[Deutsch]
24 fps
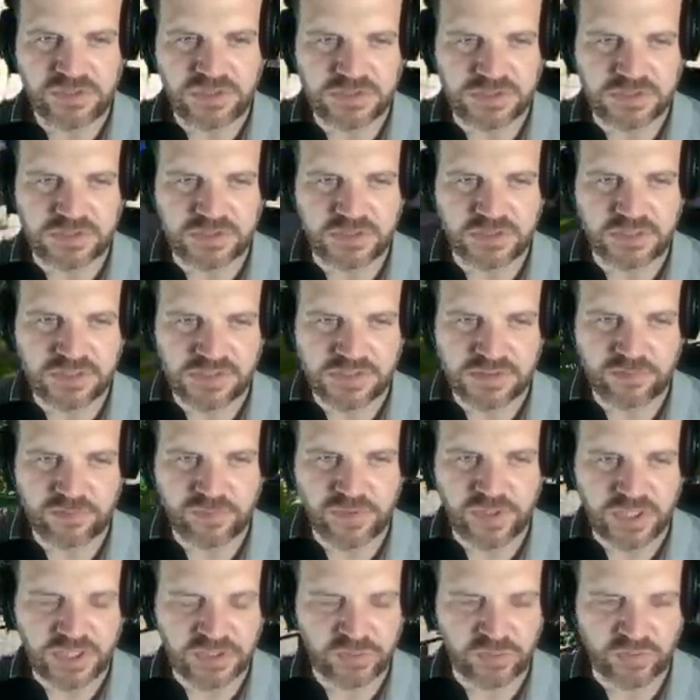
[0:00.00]
diese riesen
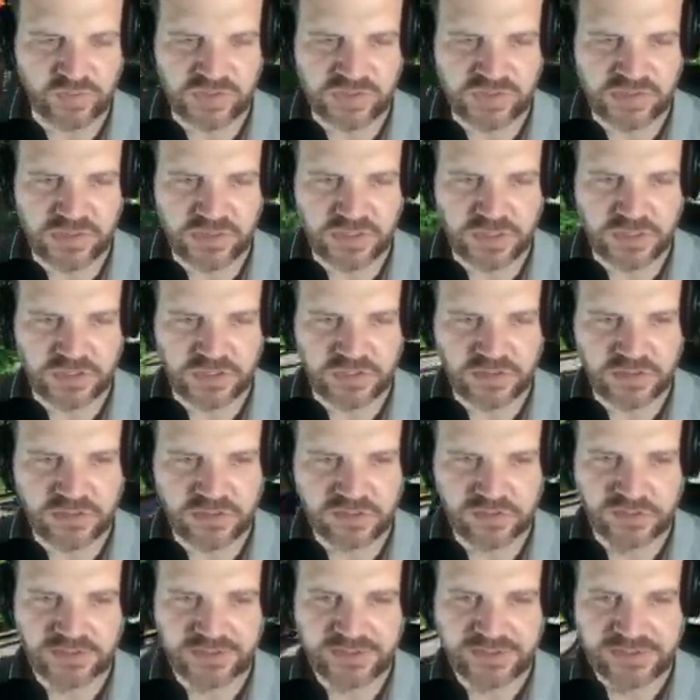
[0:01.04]
Parktouren sein, ja.
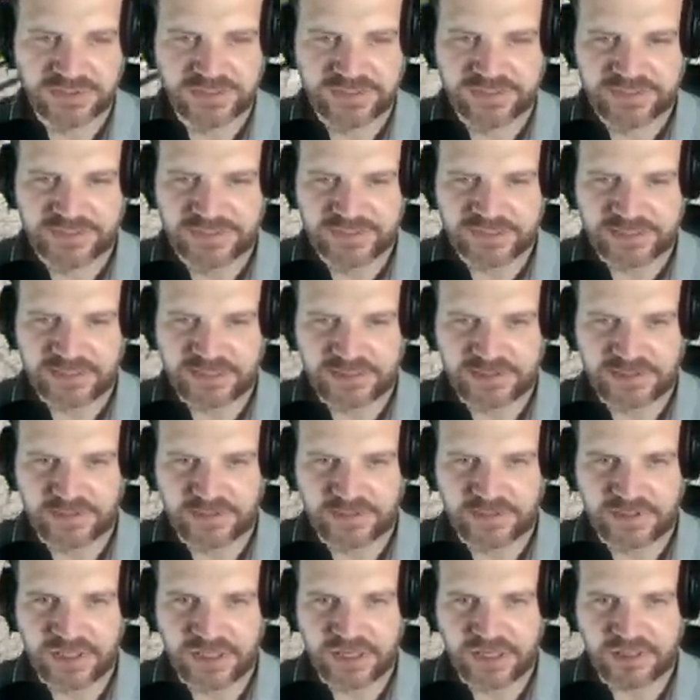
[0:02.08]
Also
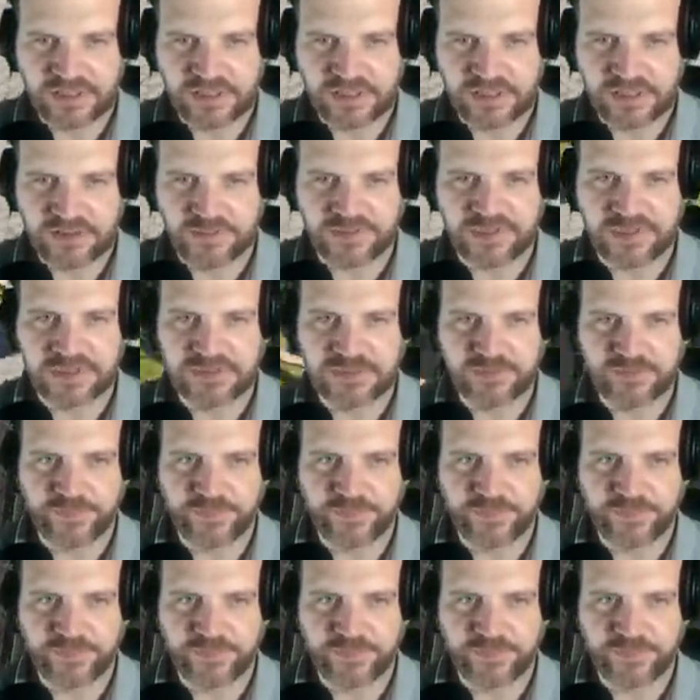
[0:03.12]
gerne her damit.